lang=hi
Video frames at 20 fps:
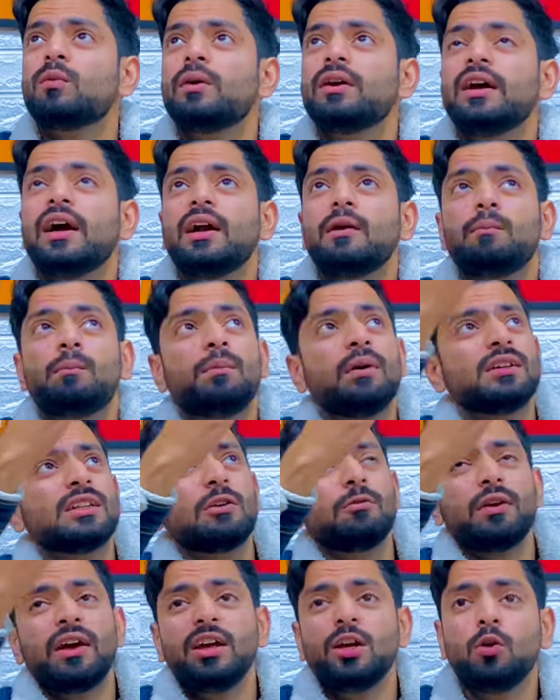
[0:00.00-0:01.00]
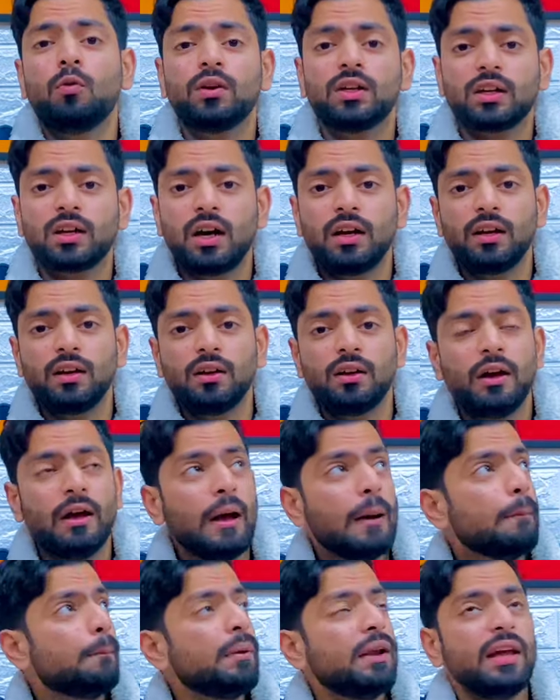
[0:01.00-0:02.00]
माई हेड बर्ड आर फ्लाइंग ओवर द गार्डन
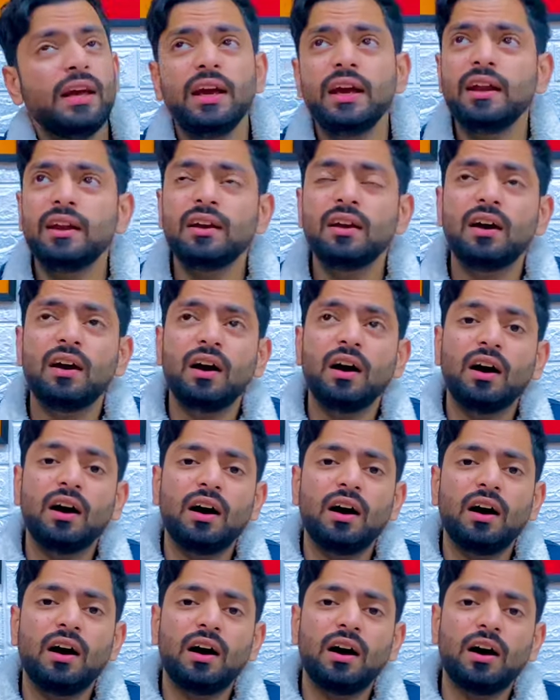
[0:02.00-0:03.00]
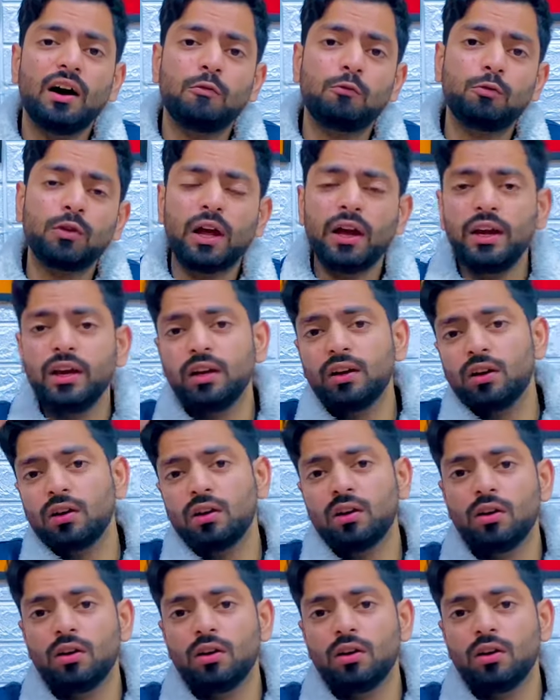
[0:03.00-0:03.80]
प्लेन फ्लाइंग